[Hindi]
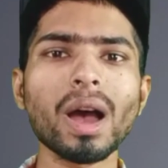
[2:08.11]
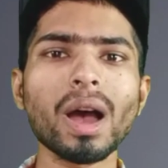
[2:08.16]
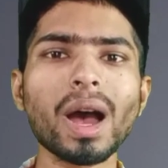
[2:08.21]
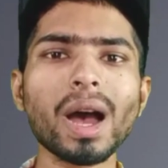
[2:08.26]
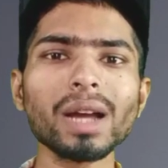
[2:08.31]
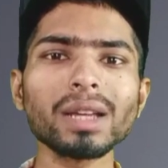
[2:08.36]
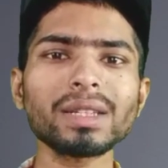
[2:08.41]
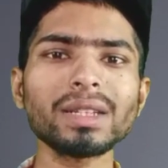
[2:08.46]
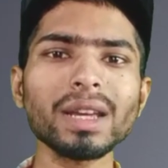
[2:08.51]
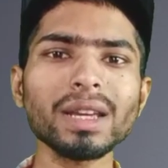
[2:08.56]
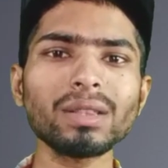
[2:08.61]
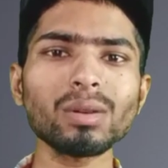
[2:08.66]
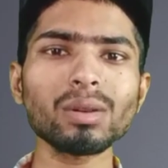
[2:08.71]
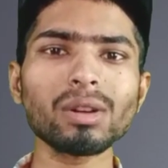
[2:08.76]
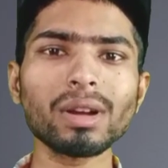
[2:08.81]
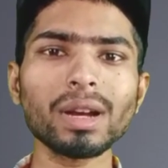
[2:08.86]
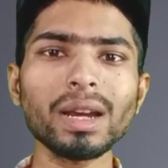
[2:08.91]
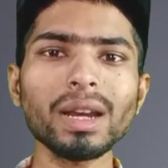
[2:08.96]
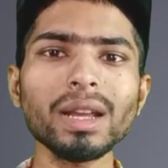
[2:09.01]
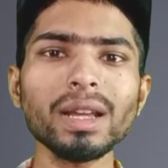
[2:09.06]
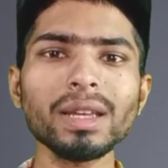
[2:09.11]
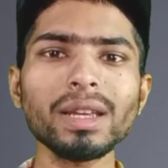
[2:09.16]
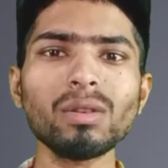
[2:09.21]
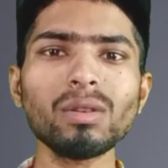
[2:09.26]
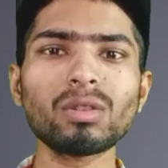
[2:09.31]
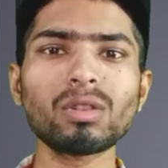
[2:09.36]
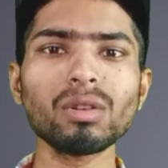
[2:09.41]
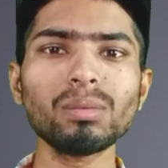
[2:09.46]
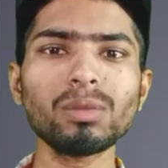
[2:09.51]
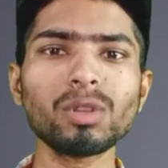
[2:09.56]
आज नहीं तो कल
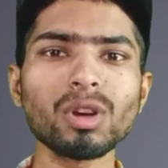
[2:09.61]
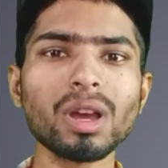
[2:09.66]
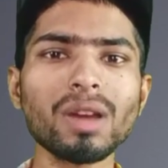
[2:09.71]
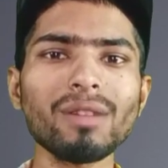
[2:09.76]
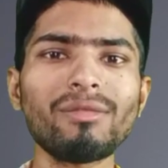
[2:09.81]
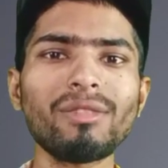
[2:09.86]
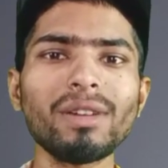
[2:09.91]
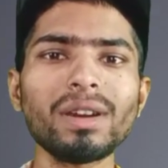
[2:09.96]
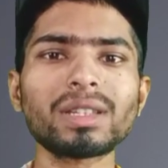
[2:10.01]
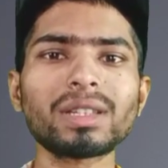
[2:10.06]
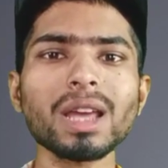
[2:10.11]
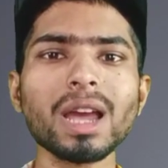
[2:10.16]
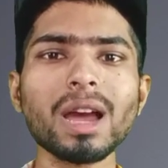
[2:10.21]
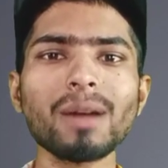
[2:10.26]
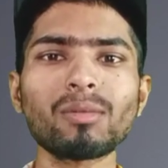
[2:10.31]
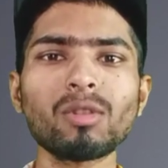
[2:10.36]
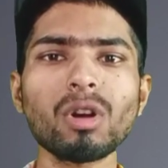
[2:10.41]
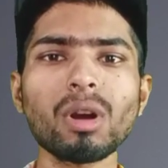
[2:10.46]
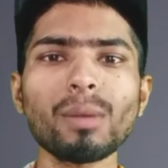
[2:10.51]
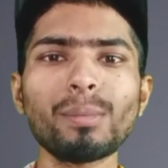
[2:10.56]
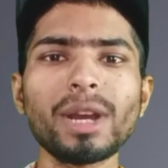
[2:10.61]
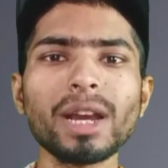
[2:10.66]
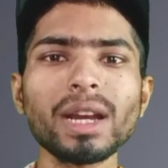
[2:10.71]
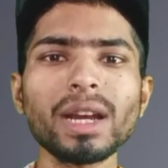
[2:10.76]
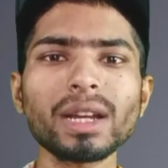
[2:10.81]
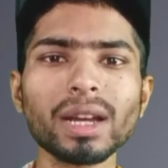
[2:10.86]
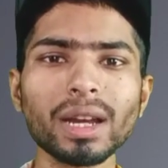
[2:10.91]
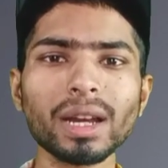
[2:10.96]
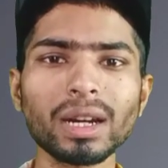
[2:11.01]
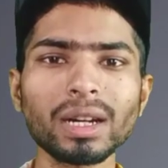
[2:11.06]
YouTube जो है फिर से आपको
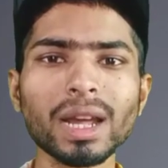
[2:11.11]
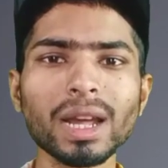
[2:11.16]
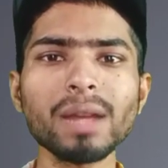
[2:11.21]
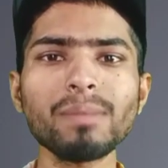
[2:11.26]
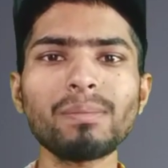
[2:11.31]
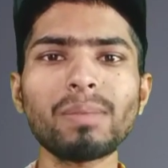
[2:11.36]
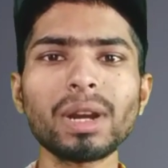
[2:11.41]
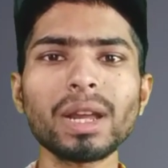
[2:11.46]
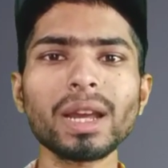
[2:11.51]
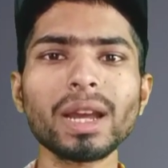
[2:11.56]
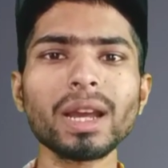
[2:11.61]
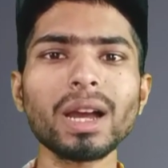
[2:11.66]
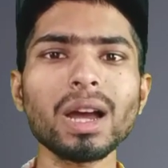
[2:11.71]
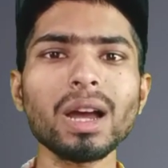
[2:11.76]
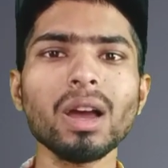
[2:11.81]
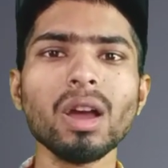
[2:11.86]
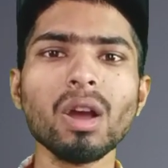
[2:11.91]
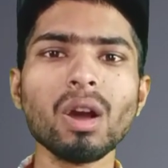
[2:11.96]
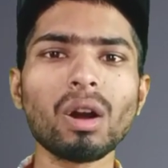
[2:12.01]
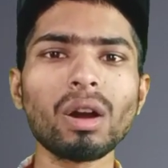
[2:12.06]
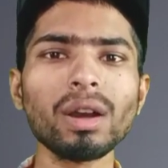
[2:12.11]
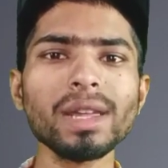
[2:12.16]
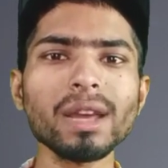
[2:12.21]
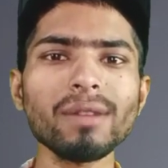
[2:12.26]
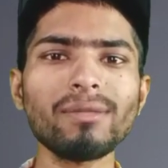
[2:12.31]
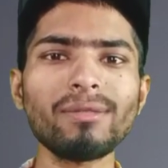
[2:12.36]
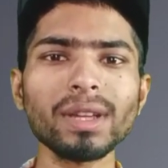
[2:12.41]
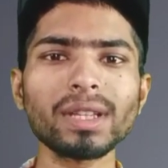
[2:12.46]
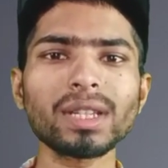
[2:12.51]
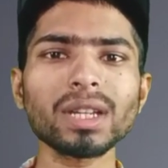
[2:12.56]
अपडेट करना ही पड़ेगा और ये
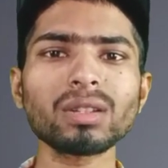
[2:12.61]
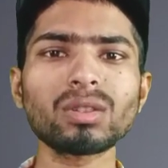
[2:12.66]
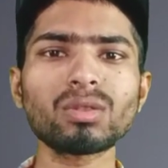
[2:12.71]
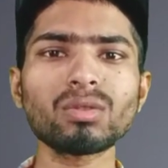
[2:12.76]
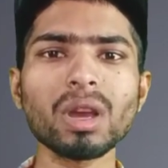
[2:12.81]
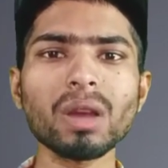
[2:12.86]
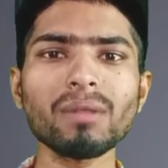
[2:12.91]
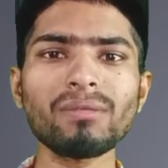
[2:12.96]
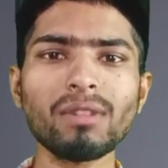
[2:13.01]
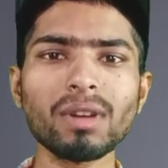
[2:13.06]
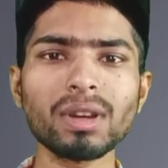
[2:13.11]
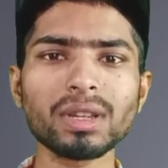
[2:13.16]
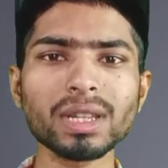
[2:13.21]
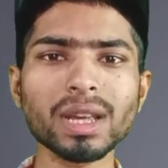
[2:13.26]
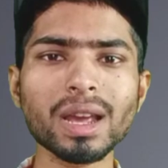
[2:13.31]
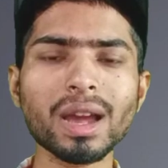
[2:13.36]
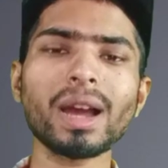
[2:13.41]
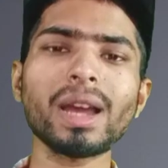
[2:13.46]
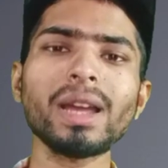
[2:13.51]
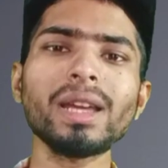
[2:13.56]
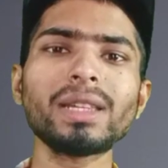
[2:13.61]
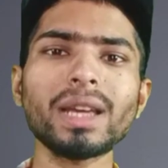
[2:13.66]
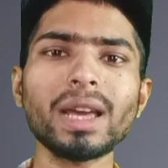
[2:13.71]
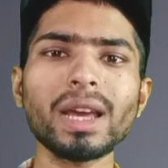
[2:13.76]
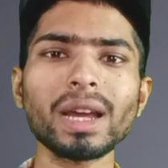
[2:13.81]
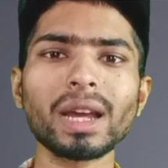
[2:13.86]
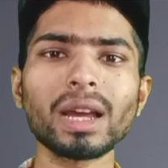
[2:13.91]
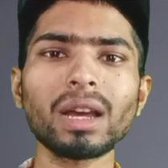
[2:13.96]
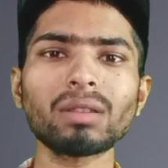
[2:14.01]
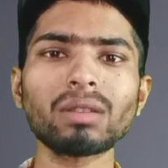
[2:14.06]
फीचर्स जो है फिर से आ ही
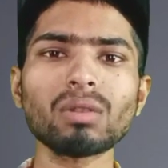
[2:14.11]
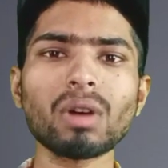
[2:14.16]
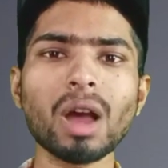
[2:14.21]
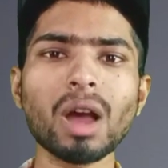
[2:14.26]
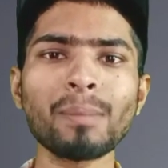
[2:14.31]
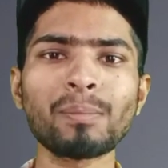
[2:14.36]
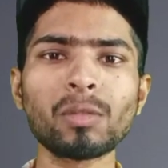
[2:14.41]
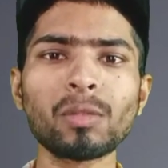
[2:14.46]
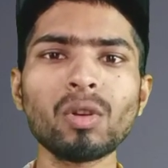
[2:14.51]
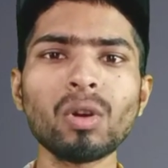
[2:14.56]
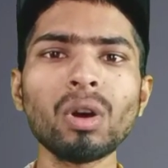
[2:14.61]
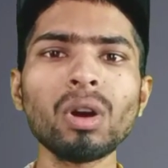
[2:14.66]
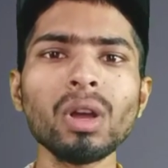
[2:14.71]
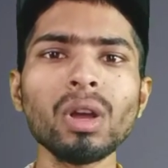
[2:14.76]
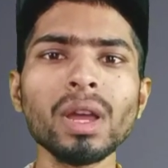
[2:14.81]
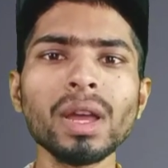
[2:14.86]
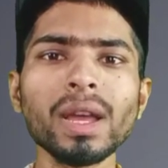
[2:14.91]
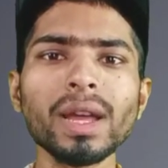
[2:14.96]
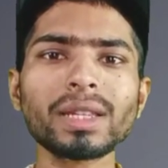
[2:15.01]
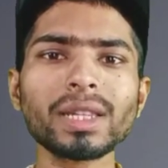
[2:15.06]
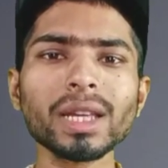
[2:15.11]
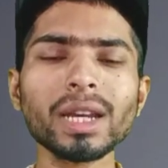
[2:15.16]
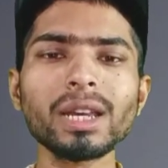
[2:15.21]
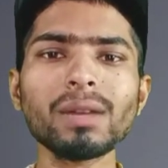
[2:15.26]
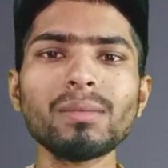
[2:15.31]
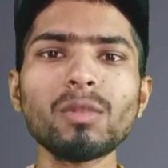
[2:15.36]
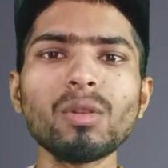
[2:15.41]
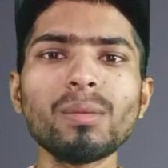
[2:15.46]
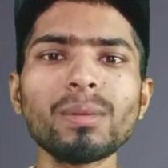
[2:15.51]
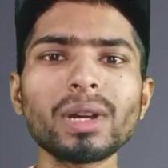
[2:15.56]
जाएगा तो आपको इसे
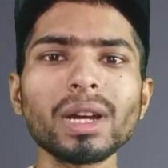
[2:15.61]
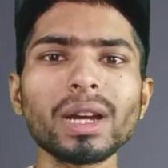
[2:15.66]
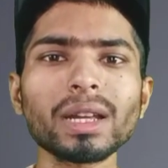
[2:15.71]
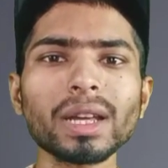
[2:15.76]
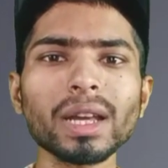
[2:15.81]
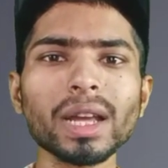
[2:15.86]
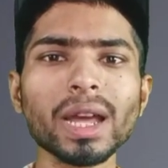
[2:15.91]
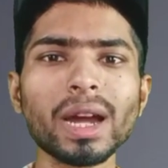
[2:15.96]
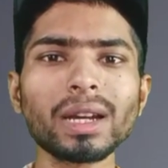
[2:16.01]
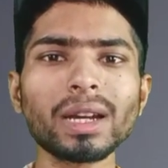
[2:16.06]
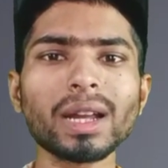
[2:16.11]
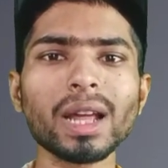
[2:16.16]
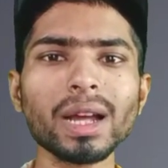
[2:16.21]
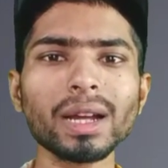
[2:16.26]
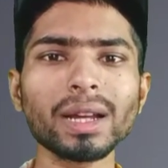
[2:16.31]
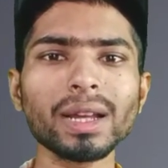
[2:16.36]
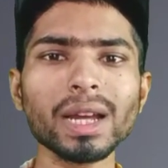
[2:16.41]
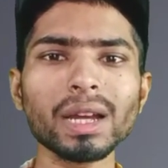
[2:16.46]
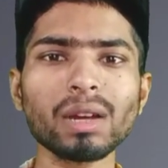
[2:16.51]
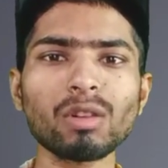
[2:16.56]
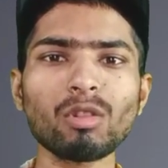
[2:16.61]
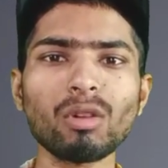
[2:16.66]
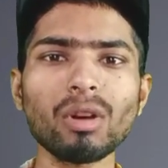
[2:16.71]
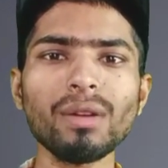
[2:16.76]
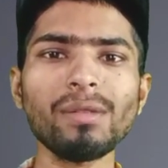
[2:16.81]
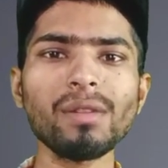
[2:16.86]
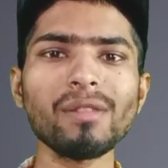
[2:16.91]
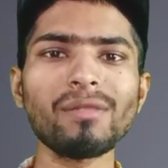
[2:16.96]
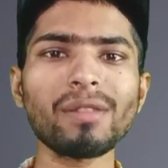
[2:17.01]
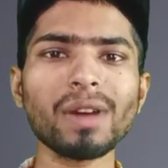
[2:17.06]
रिमूव करके हटा के कोई
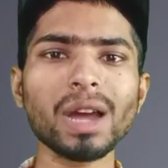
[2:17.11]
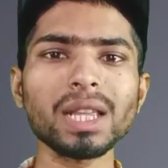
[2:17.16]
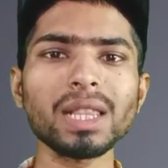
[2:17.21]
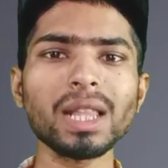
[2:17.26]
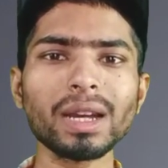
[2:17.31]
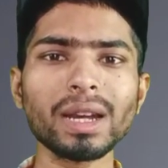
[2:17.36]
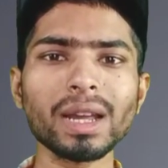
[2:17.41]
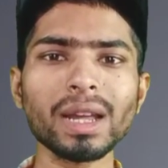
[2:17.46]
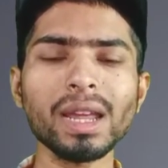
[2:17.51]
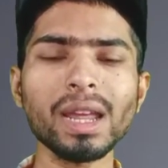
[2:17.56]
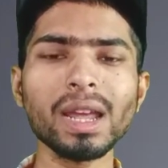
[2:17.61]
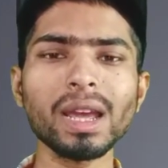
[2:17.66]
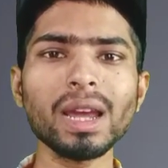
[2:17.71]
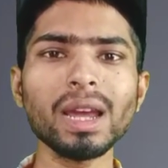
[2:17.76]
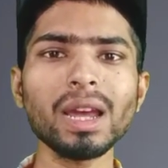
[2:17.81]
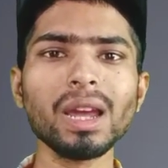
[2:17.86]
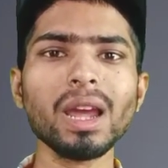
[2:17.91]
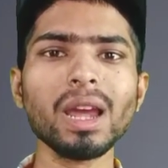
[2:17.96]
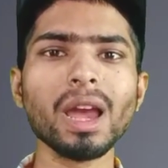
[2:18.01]
भी फ़ायदा नहीं है